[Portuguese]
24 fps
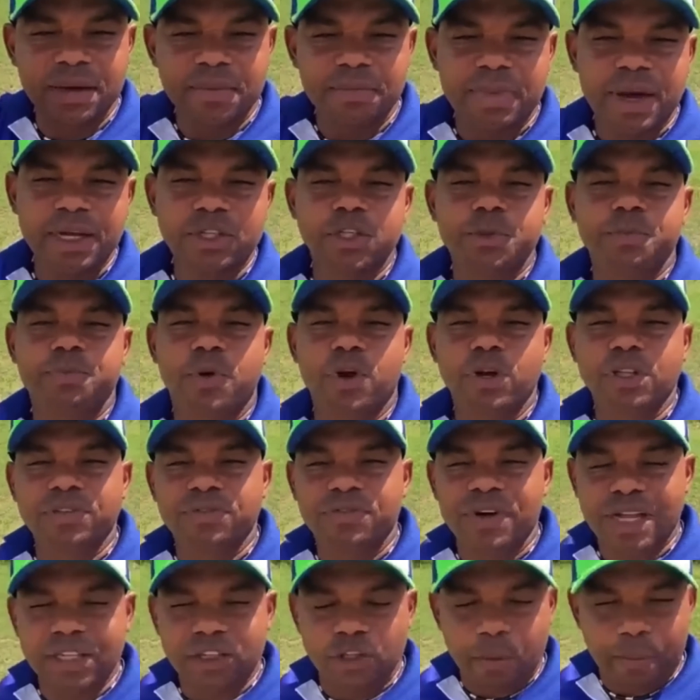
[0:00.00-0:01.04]
Mas o esporte
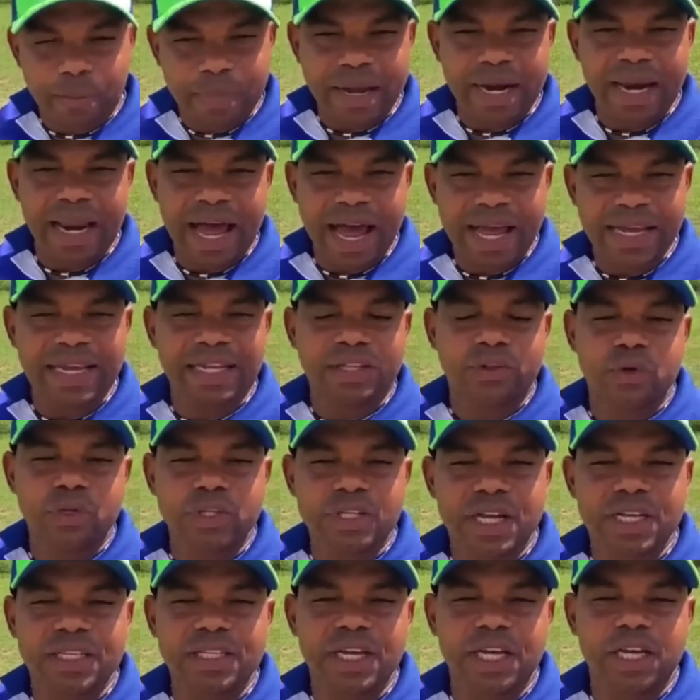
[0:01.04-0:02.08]
vai atropelar e é
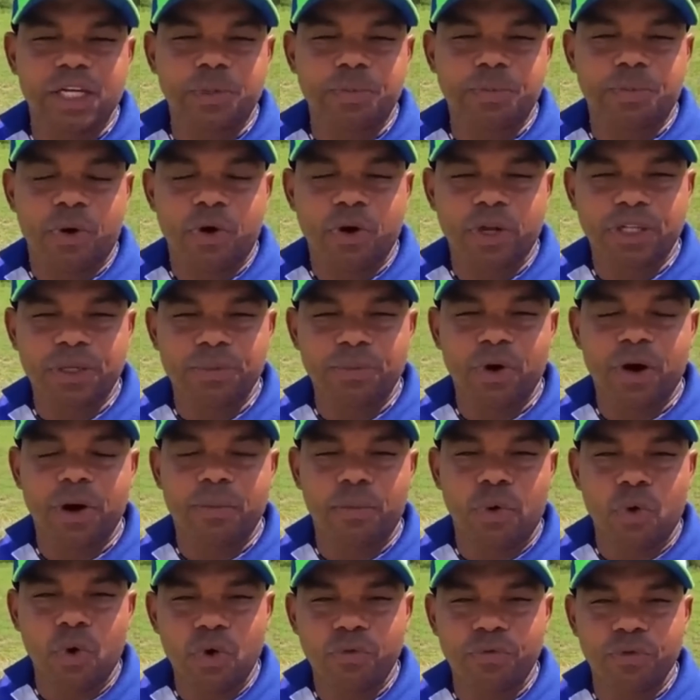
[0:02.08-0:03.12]
2x0 esporte, meu
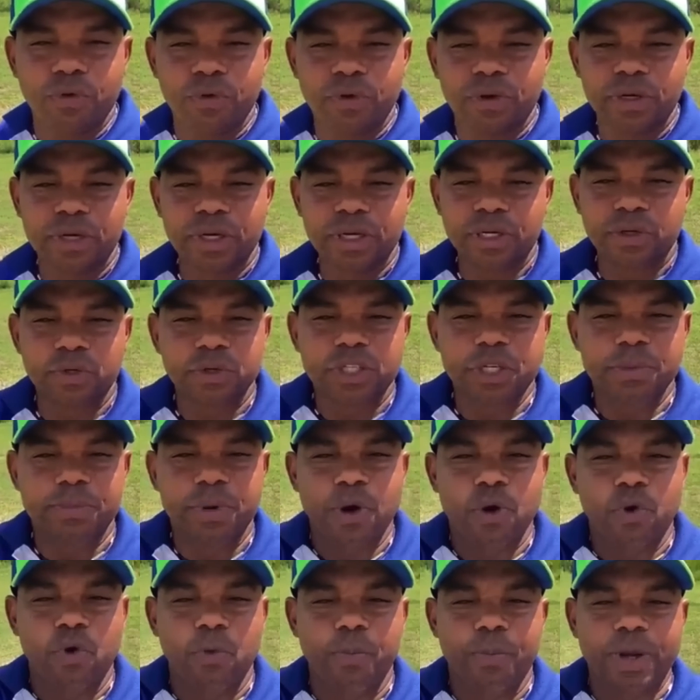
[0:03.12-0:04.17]
amor, viu? Não se
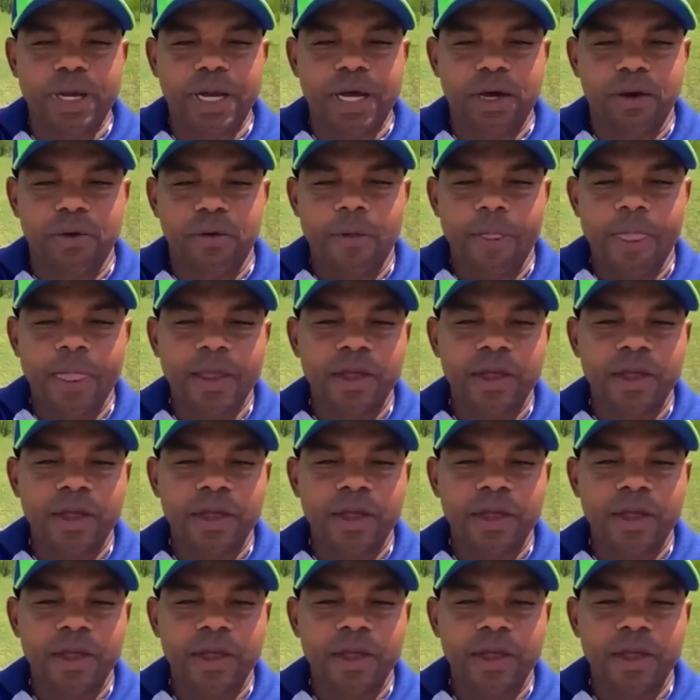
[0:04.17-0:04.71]
preocupe não.